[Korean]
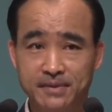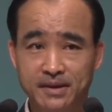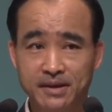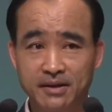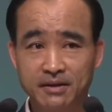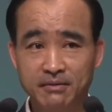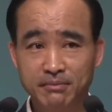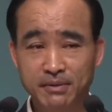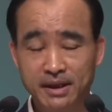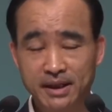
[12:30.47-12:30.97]

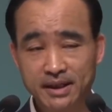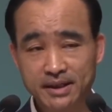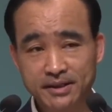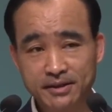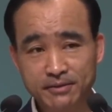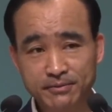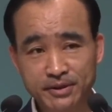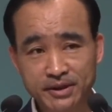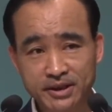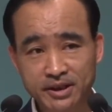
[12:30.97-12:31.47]
얼마나
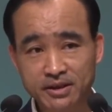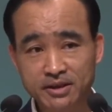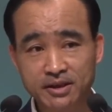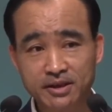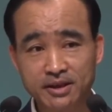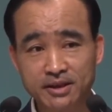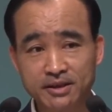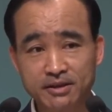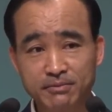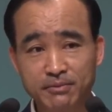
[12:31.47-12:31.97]
이름이
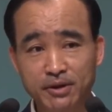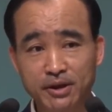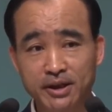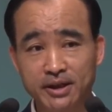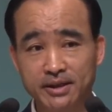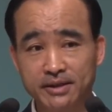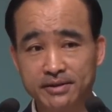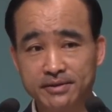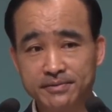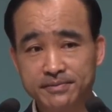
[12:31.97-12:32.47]
적절한지
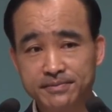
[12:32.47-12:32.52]
몰라요.